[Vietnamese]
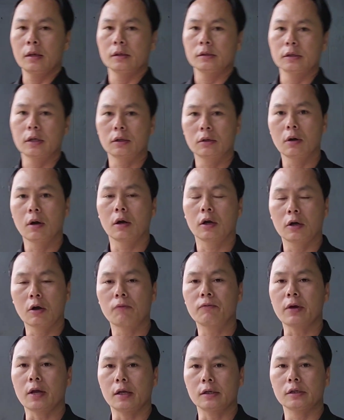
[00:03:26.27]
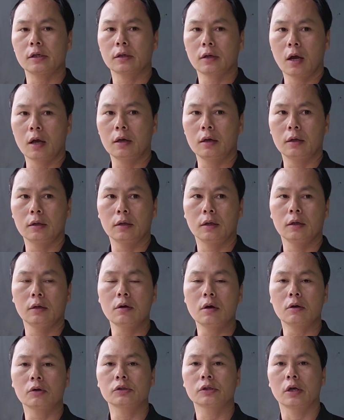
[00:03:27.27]
sen thường không phải là sen cây thì
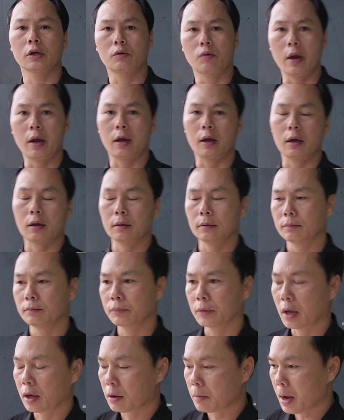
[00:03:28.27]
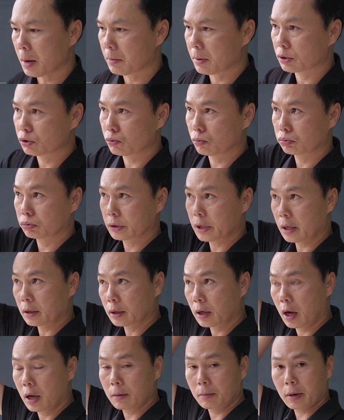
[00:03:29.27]
nước nó chảy khỏe đấy các bạn mà dùng sen
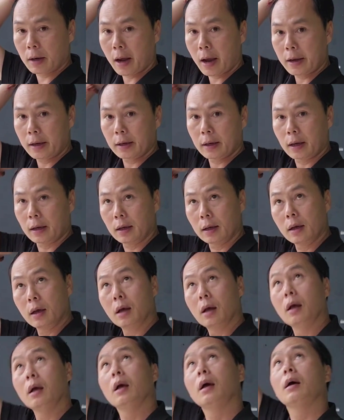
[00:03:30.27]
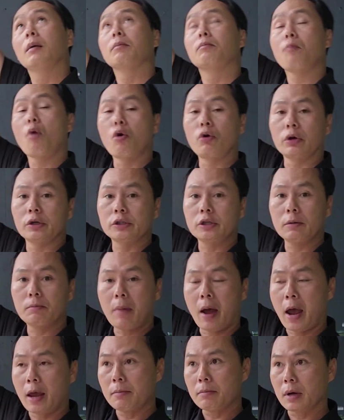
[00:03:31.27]
cây mà ngay cái ờ, bồn ở trên
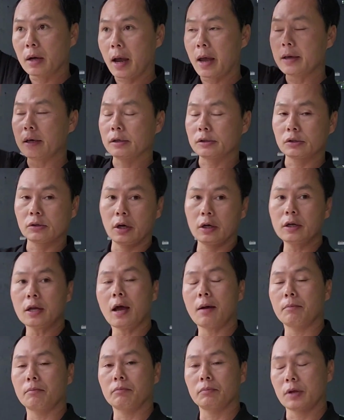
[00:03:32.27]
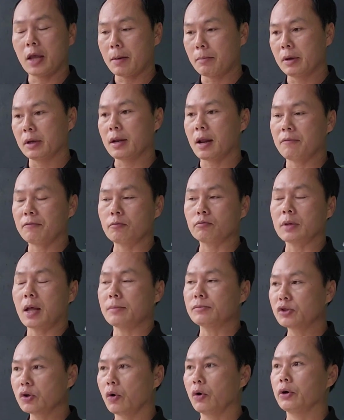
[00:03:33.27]
mái mà ngay ở dưới là nhà mình là phòng
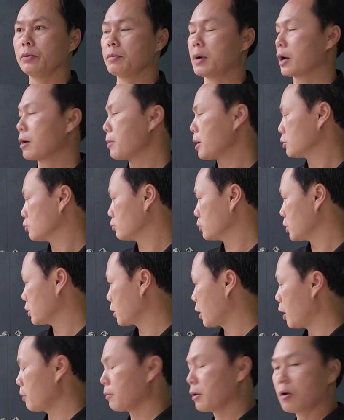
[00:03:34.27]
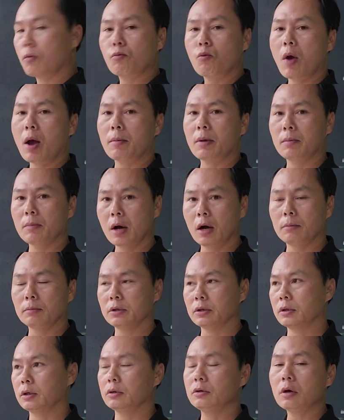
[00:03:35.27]
tắm rồi mà các bạn dùng sen cây mà không qua máy
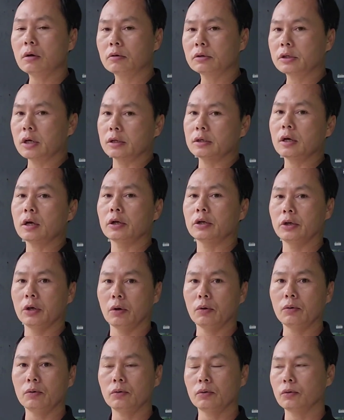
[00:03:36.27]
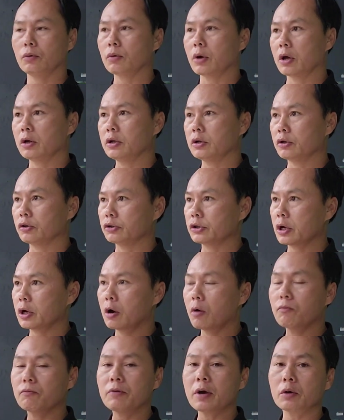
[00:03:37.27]
bơm thì nước nó chảy rất là yếu lúc đấy thì nó sẽ
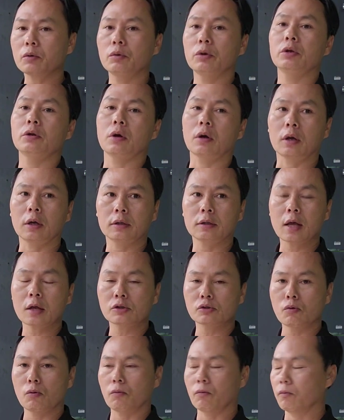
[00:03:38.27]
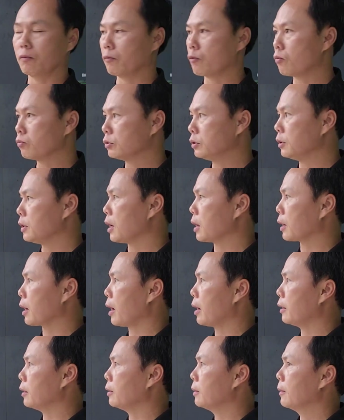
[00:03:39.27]
không phát huy được cái tác dụng cũng như là
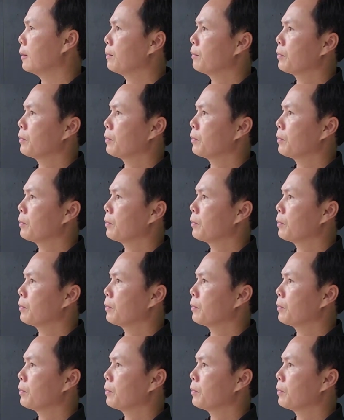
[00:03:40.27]
cái